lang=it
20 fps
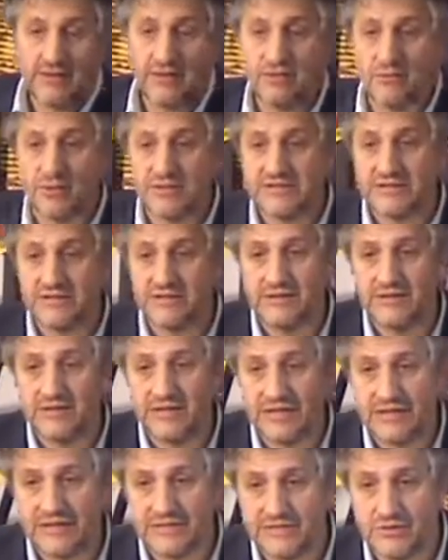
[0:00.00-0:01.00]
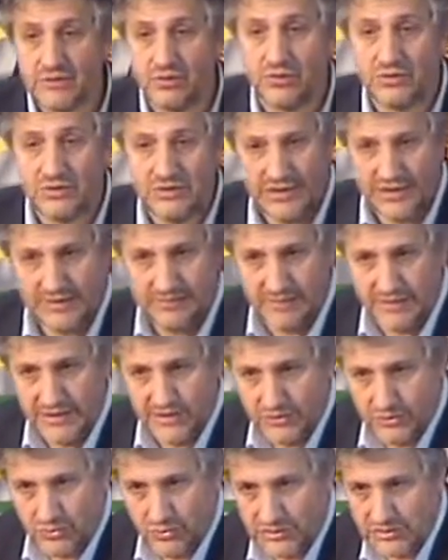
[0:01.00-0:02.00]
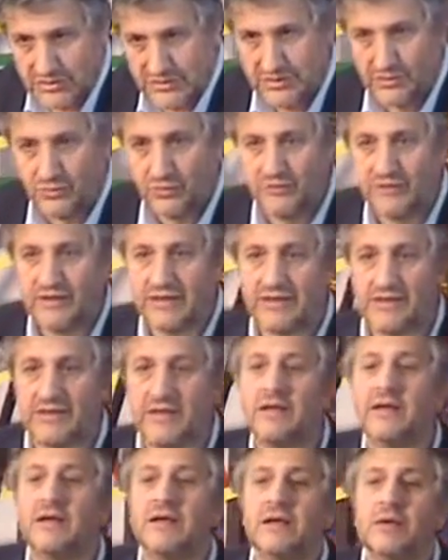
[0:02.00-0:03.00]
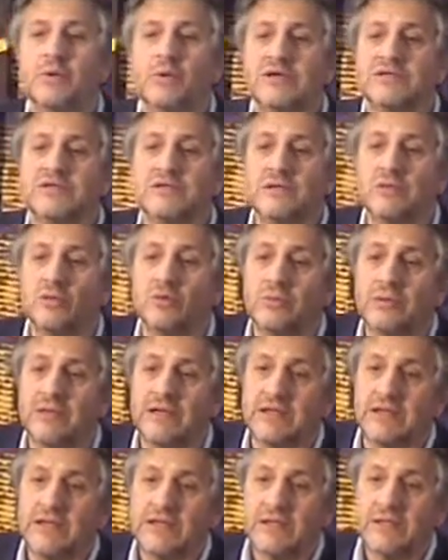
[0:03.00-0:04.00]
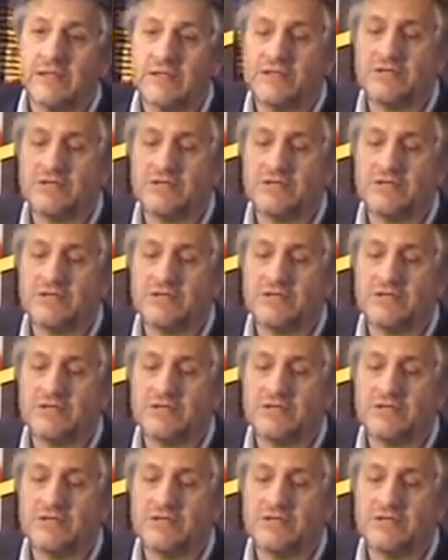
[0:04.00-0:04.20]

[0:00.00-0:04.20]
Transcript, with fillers: queste dichiarazioni, ammesso che siano veri questi numeri, gli